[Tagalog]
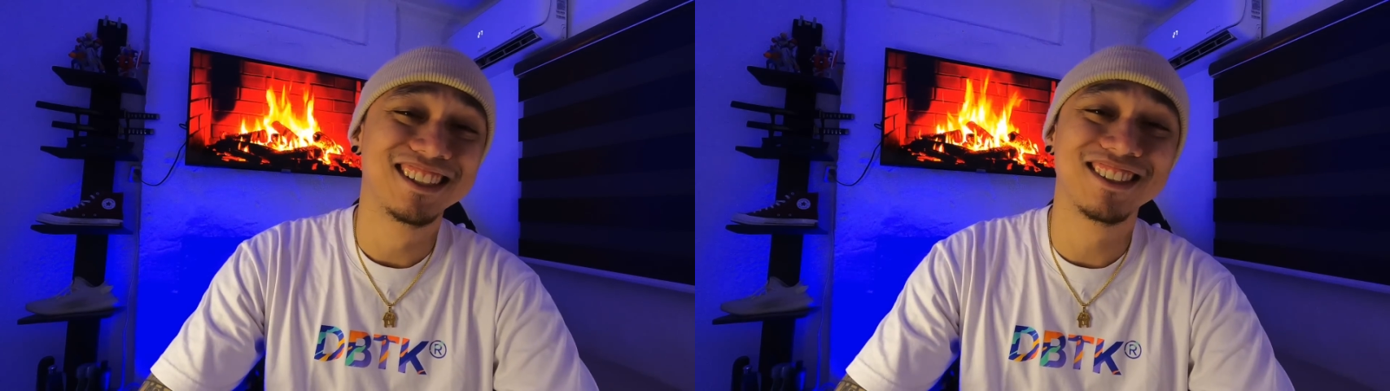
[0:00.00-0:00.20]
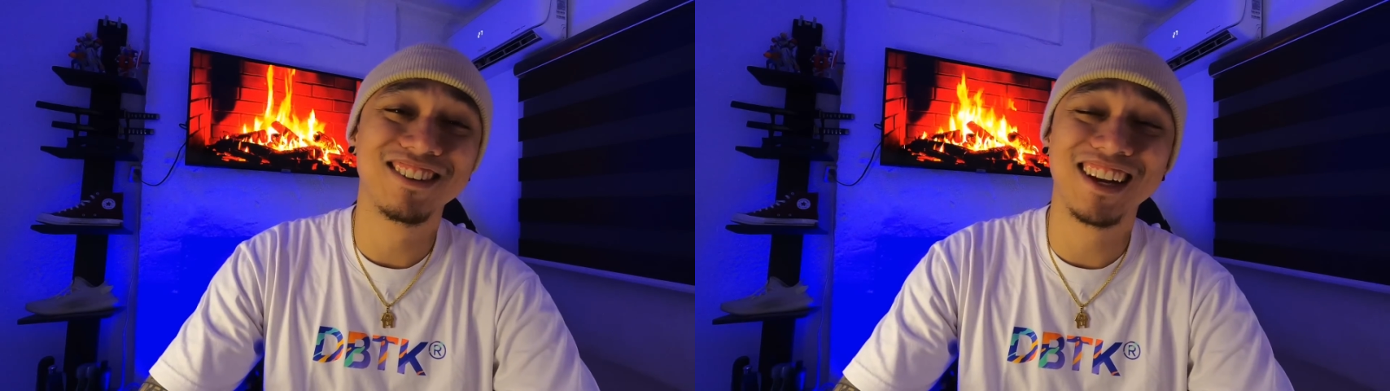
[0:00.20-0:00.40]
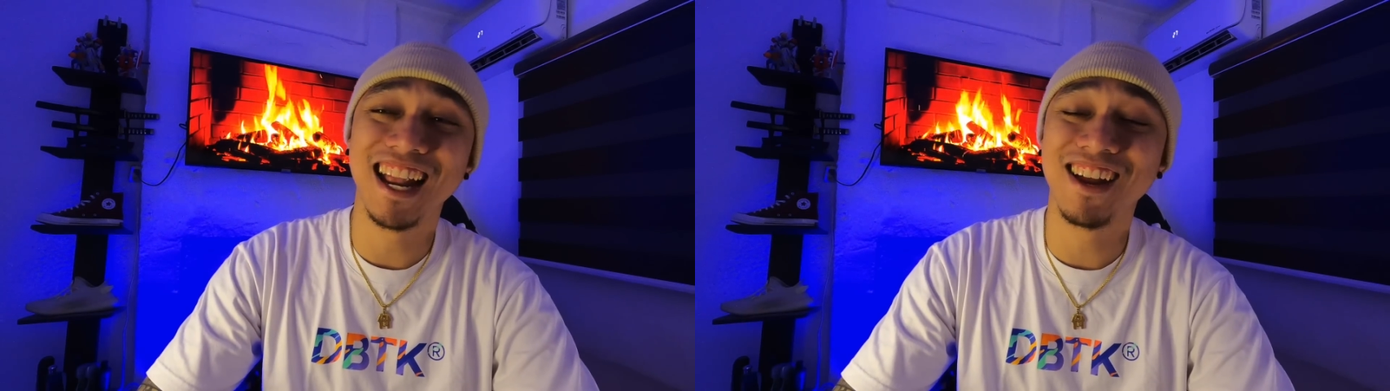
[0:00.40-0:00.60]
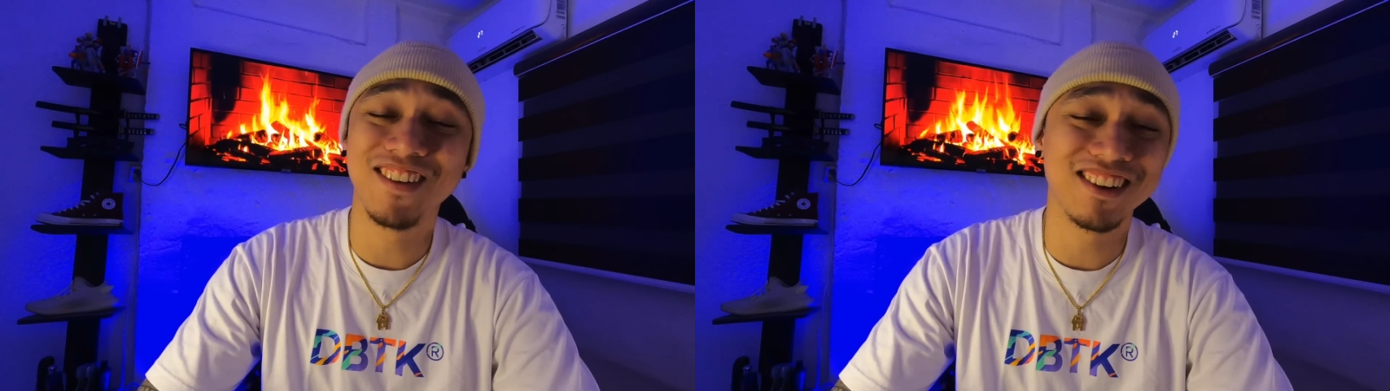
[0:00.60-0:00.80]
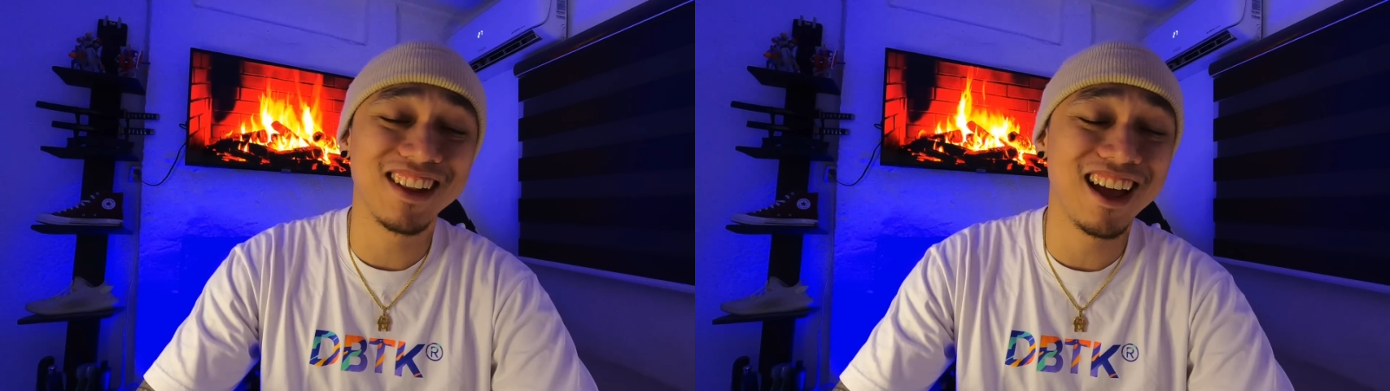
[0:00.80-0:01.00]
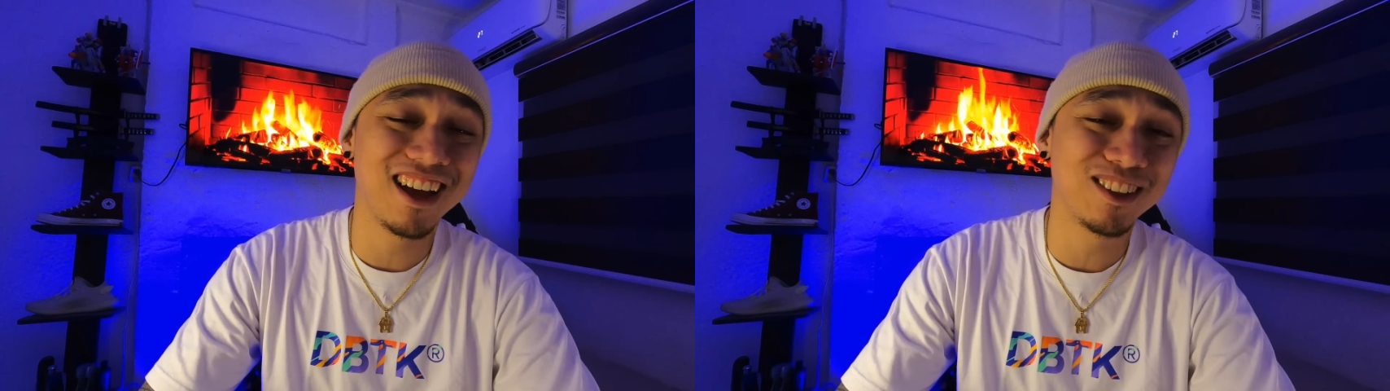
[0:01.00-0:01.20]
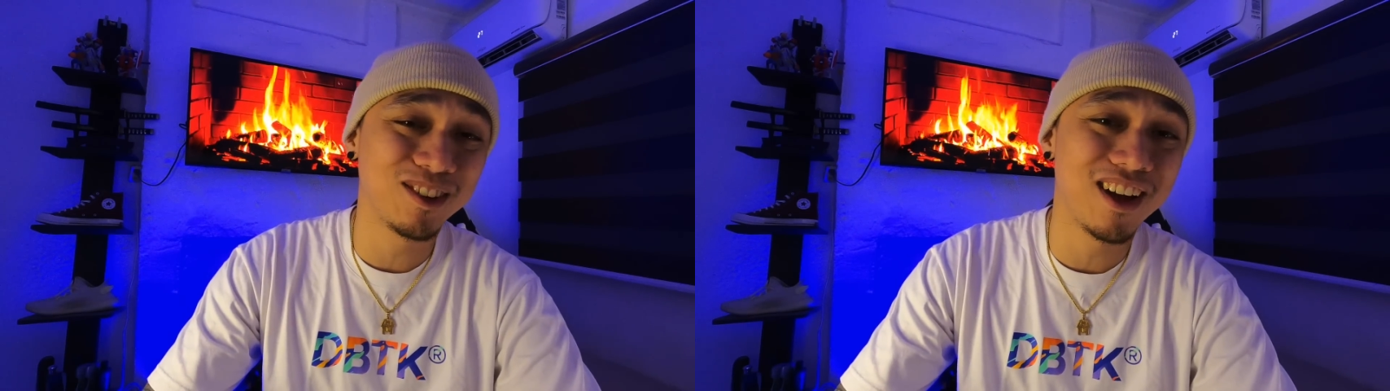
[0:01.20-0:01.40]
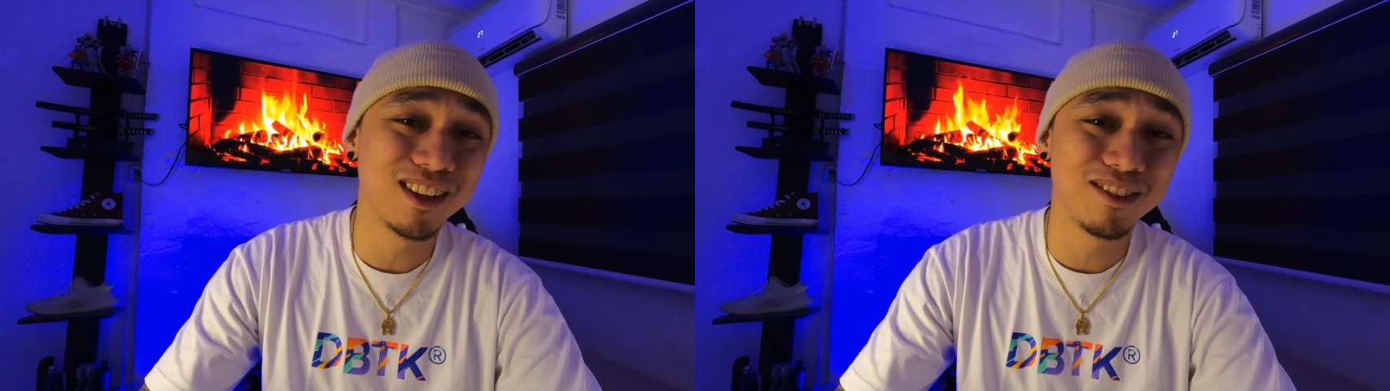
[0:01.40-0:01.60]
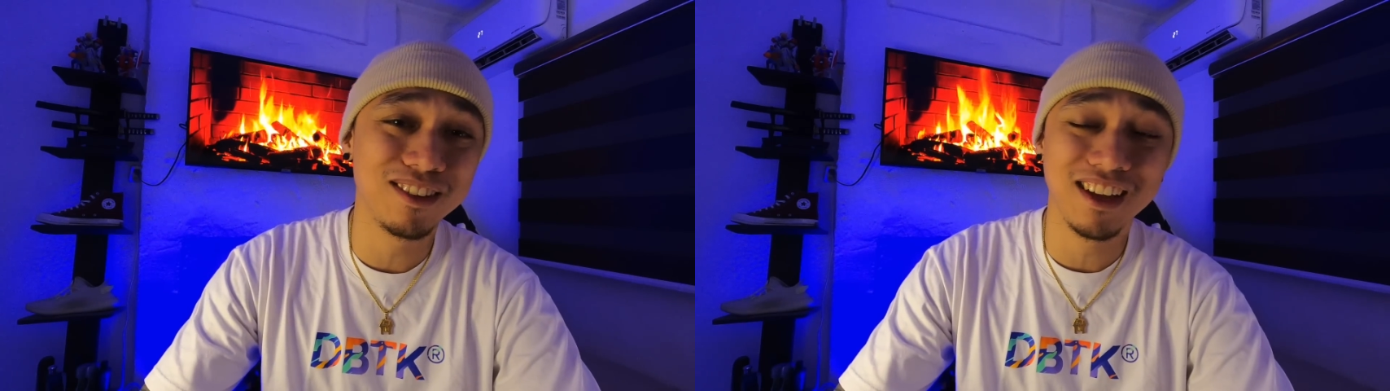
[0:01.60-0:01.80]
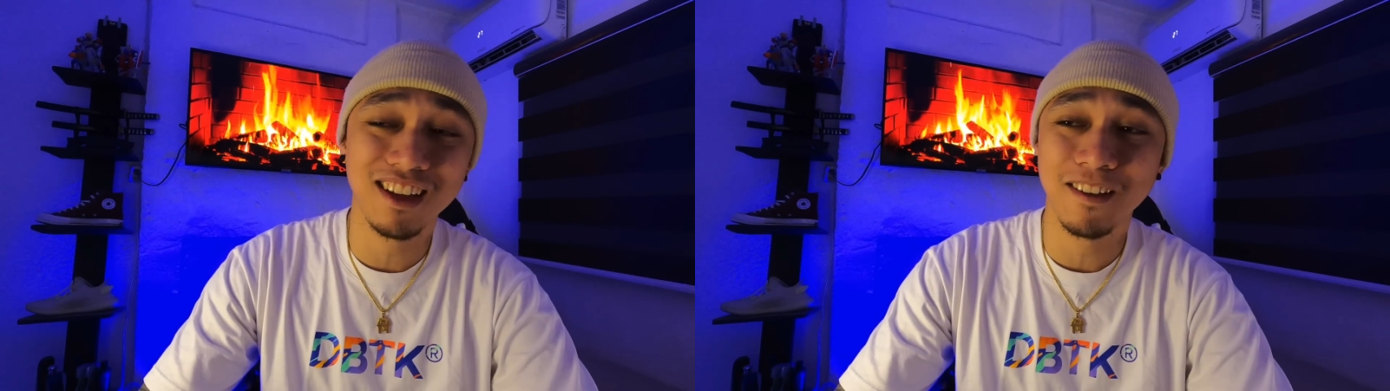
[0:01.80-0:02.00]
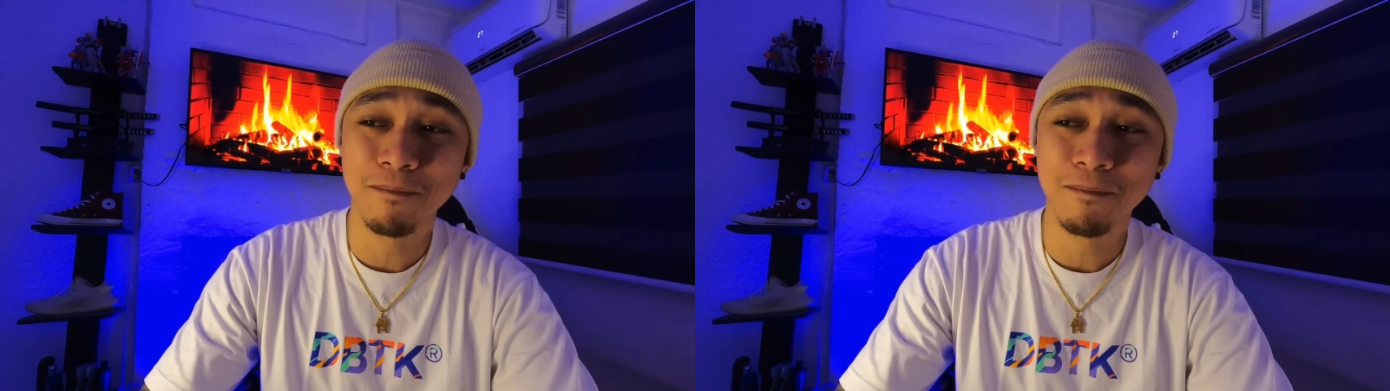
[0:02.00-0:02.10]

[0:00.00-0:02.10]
so wala lang pero nakakatuwa no na